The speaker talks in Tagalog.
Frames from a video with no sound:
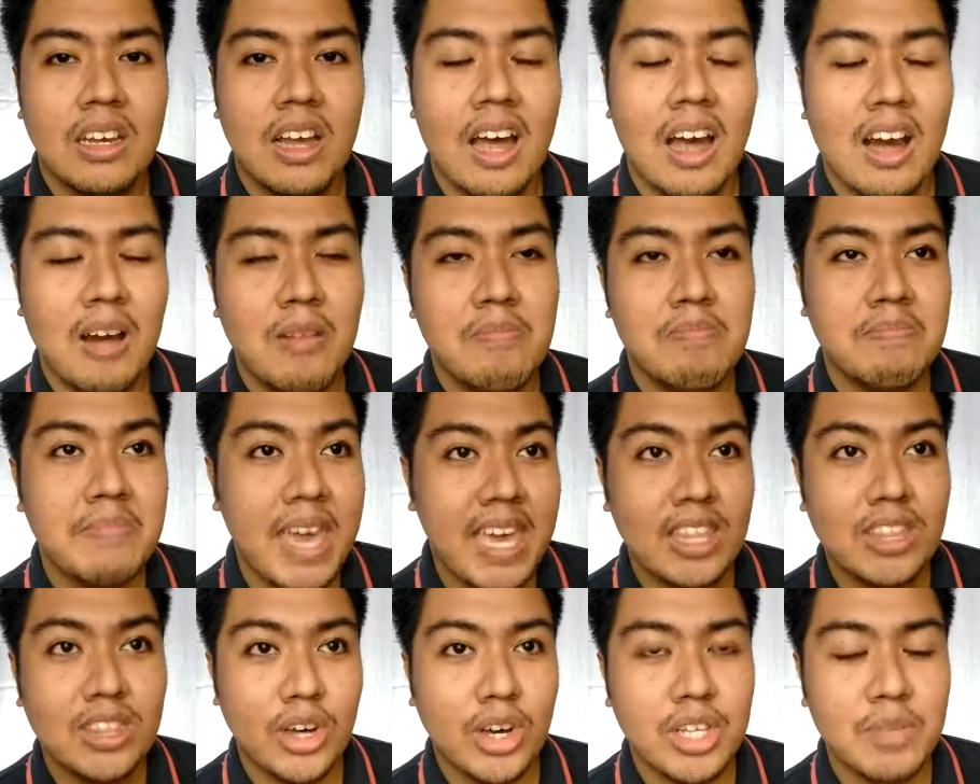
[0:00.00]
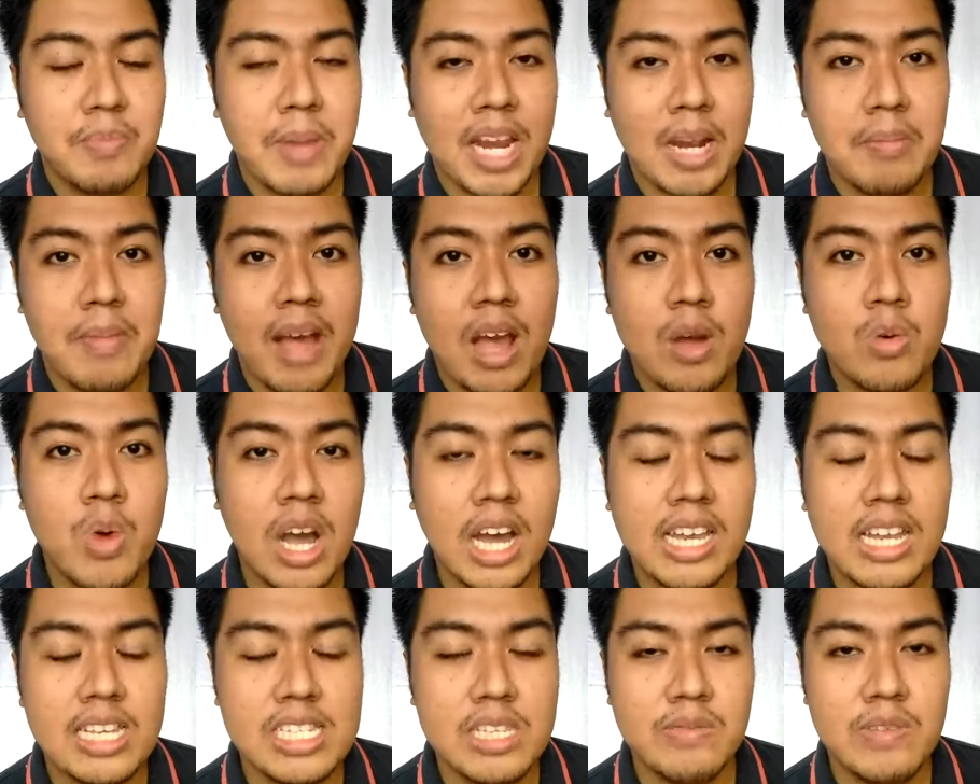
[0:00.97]
um, method para
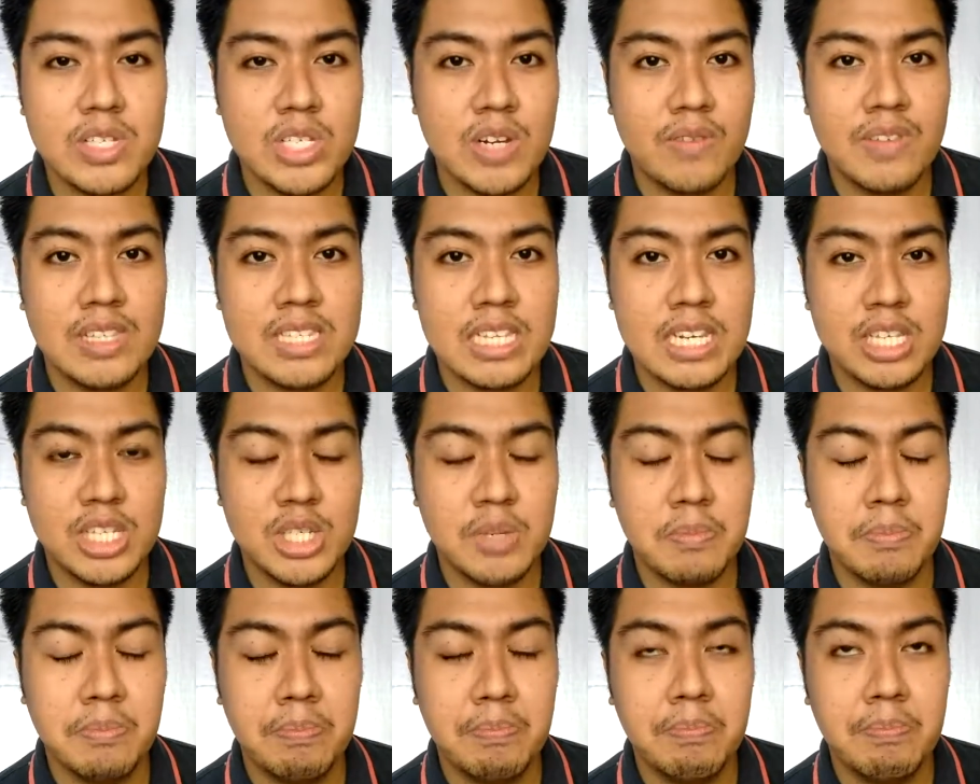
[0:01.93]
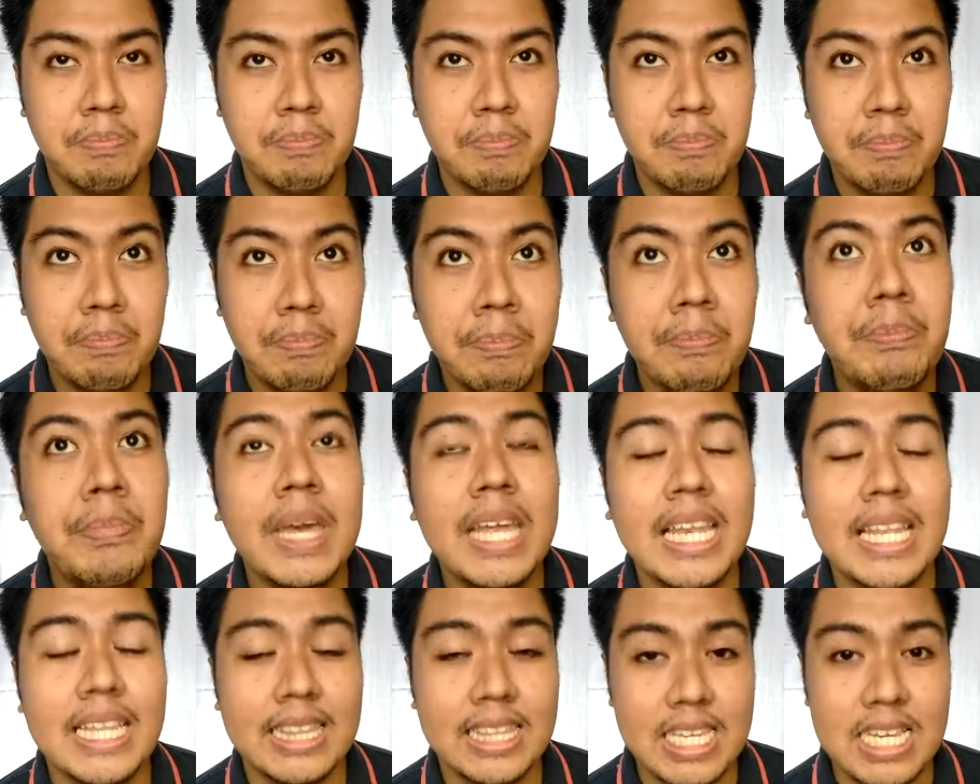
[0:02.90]
makakuha ka ng civil service
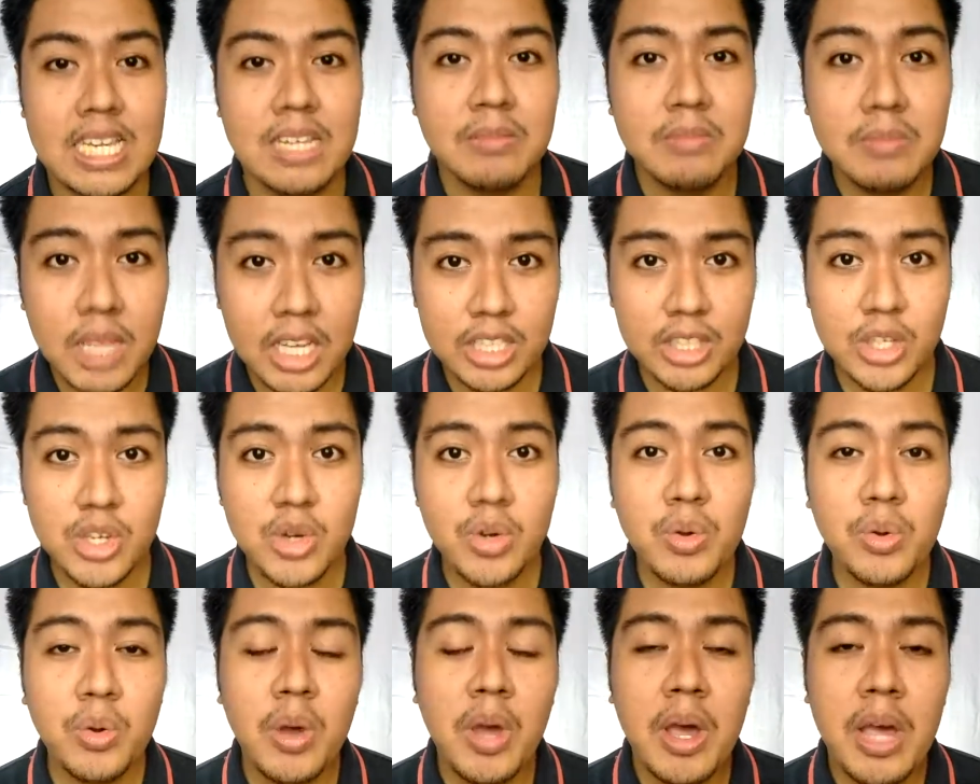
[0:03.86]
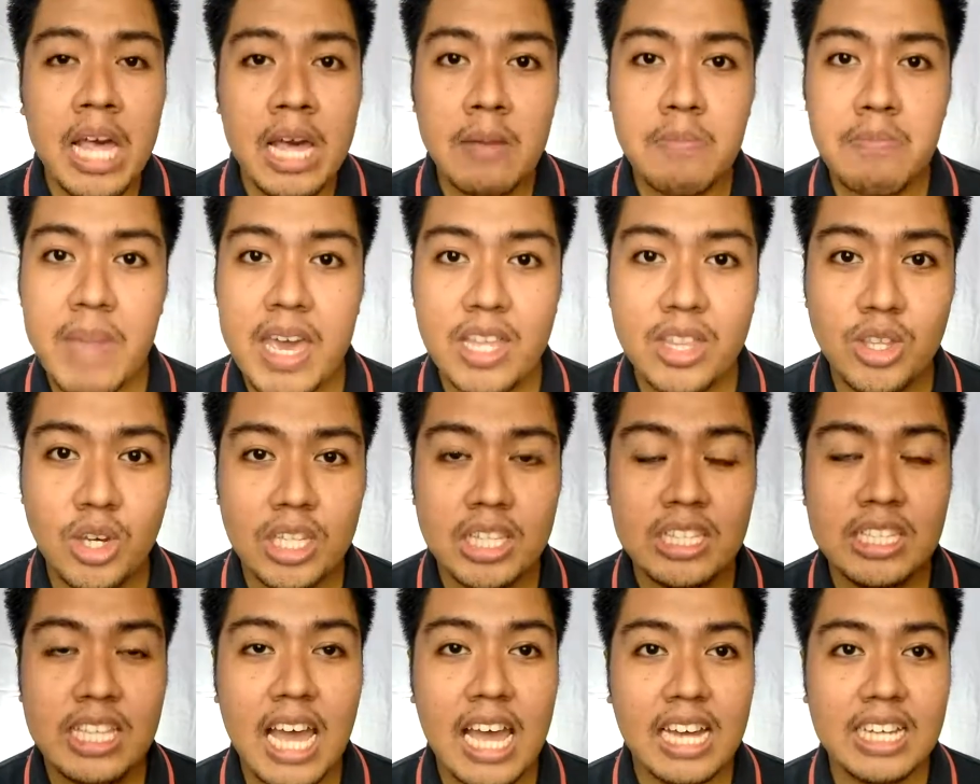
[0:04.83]
eligibility, ito yung
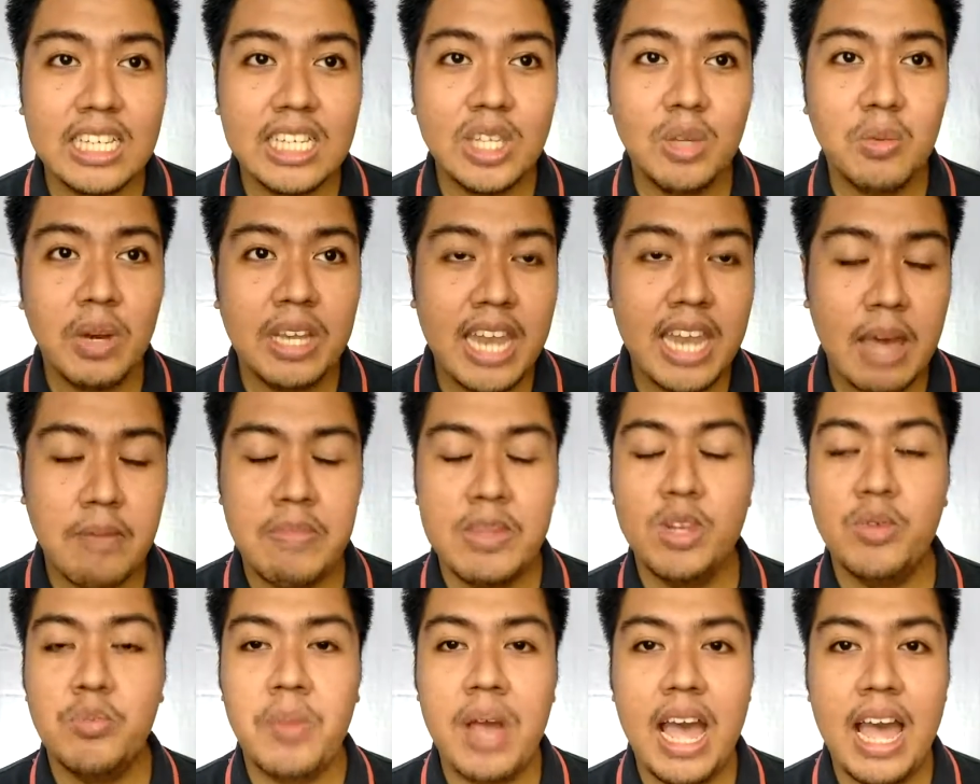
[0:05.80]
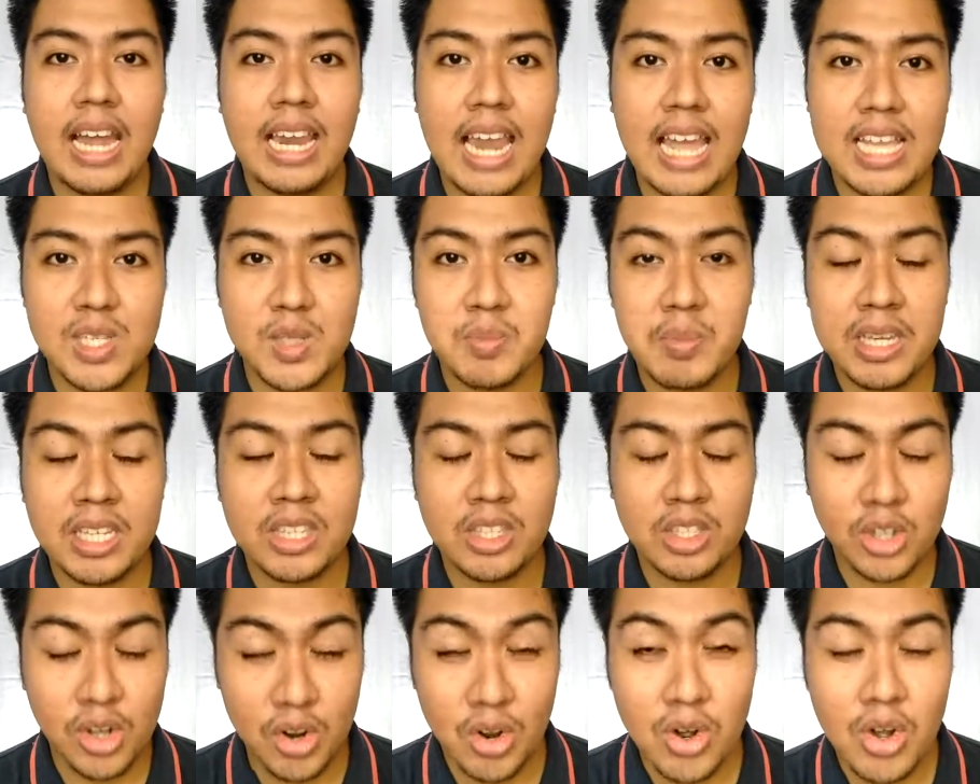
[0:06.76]
method na ginawa namin ng mga
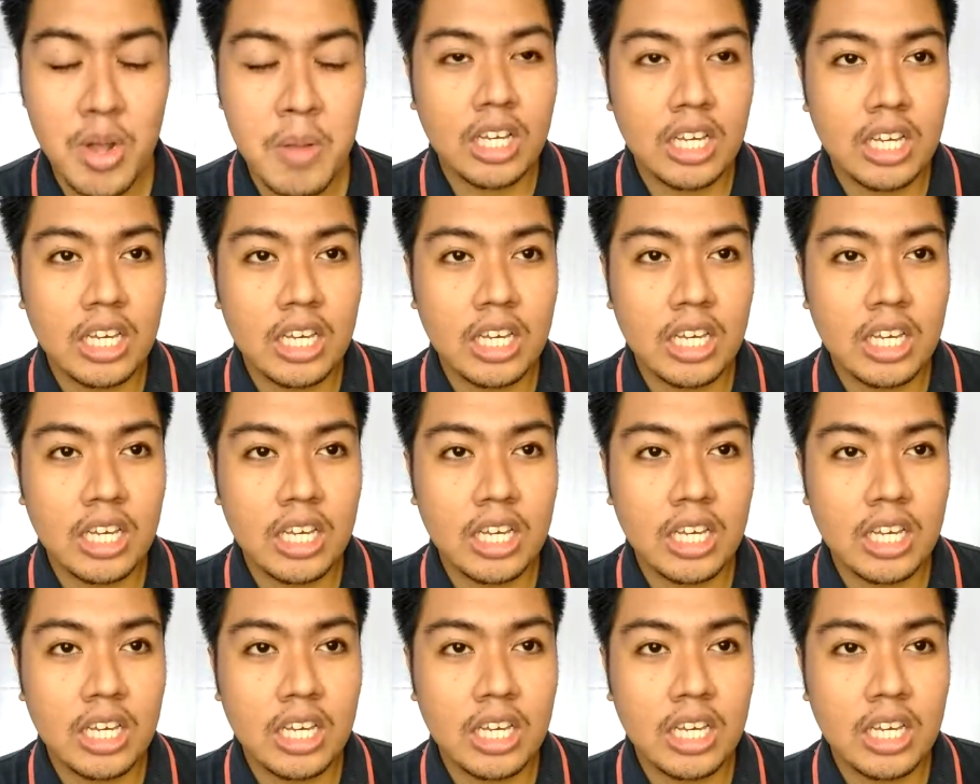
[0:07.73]
classmate ko.